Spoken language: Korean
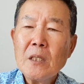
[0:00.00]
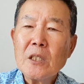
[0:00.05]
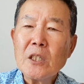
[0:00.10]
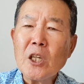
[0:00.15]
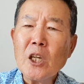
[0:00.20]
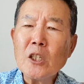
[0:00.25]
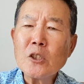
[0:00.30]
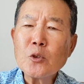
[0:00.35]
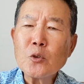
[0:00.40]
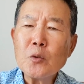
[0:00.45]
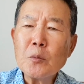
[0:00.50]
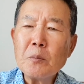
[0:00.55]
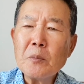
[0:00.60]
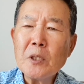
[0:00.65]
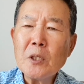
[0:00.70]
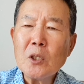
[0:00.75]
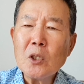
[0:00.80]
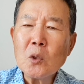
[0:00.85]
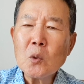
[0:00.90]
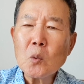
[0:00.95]
예수
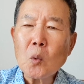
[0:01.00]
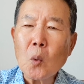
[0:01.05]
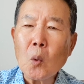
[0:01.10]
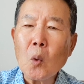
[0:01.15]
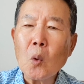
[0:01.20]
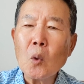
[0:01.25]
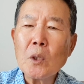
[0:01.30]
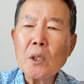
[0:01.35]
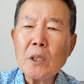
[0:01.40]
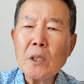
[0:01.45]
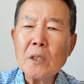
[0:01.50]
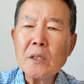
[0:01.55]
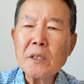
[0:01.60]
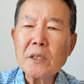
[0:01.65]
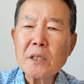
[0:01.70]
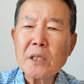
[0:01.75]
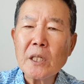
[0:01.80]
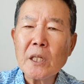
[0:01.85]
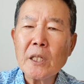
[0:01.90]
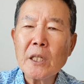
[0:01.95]
믿는 도리를
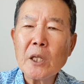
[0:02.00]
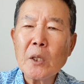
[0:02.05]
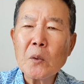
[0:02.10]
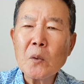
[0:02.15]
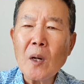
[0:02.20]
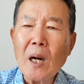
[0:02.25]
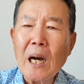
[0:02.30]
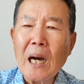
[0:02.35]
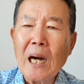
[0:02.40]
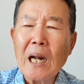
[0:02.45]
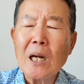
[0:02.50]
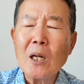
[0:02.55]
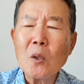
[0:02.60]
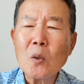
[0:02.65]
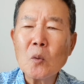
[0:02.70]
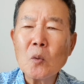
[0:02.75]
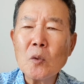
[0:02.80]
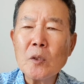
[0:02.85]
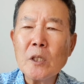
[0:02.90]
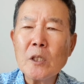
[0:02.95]
제대로
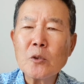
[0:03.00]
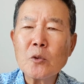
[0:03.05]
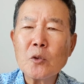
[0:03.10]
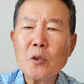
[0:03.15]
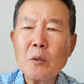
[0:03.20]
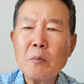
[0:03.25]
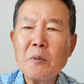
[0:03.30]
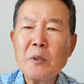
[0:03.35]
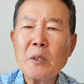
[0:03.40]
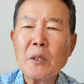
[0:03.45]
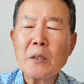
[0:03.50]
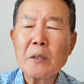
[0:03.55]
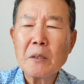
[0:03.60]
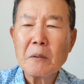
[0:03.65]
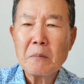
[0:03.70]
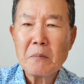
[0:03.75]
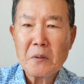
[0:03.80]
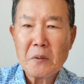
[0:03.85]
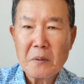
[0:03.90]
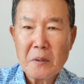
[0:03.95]
알고 예수를
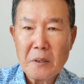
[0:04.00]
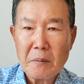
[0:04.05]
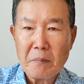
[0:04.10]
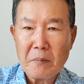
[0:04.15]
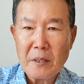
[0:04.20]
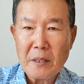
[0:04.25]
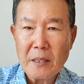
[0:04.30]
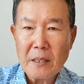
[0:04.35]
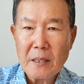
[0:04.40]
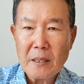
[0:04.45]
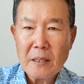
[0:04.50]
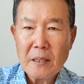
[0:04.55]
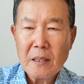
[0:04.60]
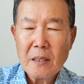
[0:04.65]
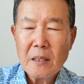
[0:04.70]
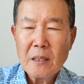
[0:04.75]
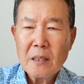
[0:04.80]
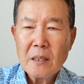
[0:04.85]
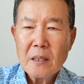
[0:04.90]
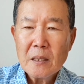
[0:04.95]
믿었던 분들입니다.
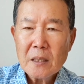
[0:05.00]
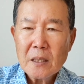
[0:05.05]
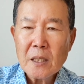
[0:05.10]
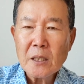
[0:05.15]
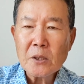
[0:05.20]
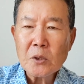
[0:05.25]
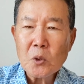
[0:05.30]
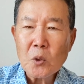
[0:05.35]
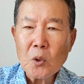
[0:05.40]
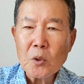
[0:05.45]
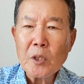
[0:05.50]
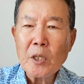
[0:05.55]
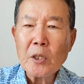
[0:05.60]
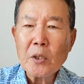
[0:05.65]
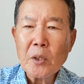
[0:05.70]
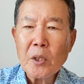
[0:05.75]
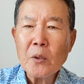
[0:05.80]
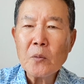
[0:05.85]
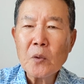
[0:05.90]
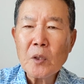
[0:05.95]
그게
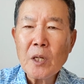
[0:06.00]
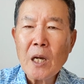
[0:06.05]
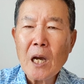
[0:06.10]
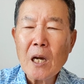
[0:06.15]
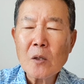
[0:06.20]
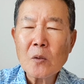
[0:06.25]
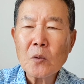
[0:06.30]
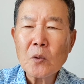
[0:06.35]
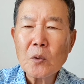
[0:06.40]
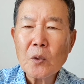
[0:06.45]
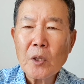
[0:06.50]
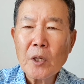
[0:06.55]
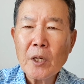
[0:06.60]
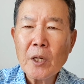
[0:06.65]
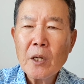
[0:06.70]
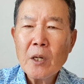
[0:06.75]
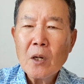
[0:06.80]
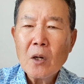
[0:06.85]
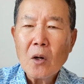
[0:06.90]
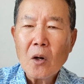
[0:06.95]
초대교회 우리
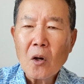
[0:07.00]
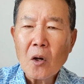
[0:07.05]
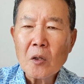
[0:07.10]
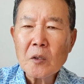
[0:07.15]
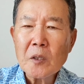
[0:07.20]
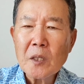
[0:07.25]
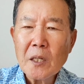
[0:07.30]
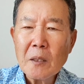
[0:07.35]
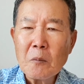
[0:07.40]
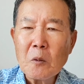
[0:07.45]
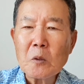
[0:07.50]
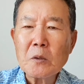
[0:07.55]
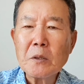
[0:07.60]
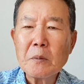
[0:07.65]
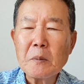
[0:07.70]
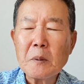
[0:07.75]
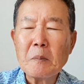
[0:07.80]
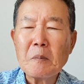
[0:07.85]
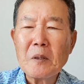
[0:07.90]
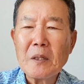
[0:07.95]
한국교회 어른의
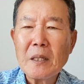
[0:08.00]
모습입니다.